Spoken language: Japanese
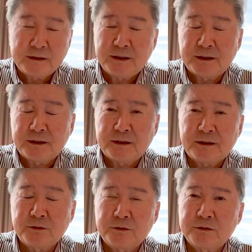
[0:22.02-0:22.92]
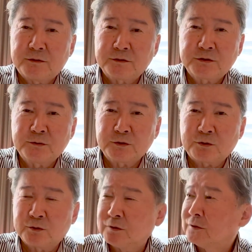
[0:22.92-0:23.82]
ね、あの、随分
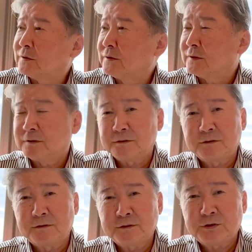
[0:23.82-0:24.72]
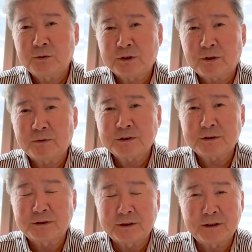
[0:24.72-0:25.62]
とこう、質問が溜まっ
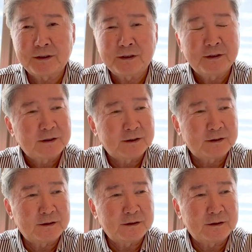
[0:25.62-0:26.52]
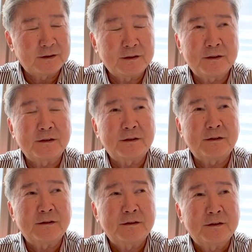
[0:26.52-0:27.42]
ちゃっててね、
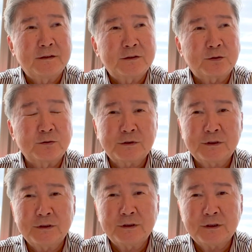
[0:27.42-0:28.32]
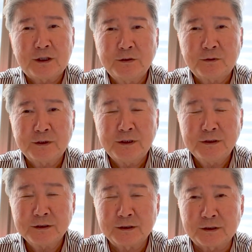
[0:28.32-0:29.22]
えー、そのうち回答がな
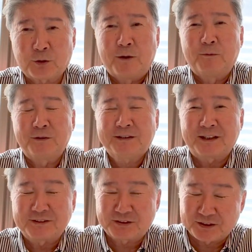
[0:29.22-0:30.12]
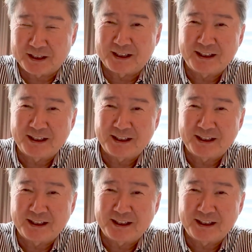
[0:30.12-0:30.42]
いんじゃないかと思っちゃうとね、